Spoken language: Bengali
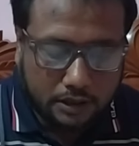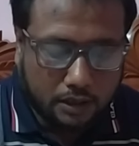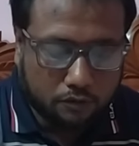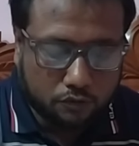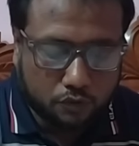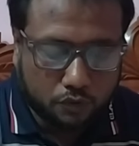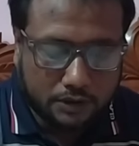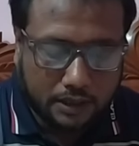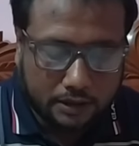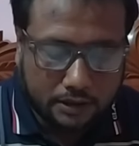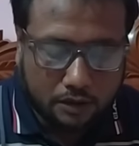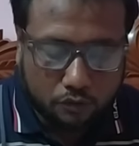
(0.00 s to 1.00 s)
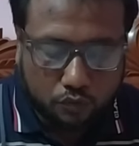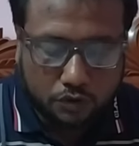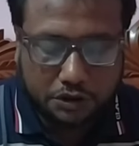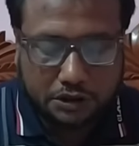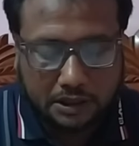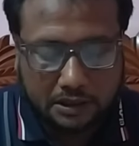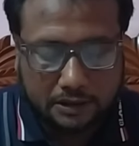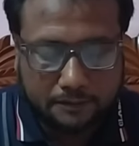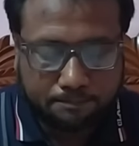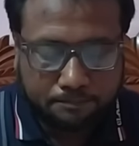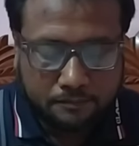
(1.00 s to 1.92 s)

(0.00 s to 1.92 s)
যে দুই সালে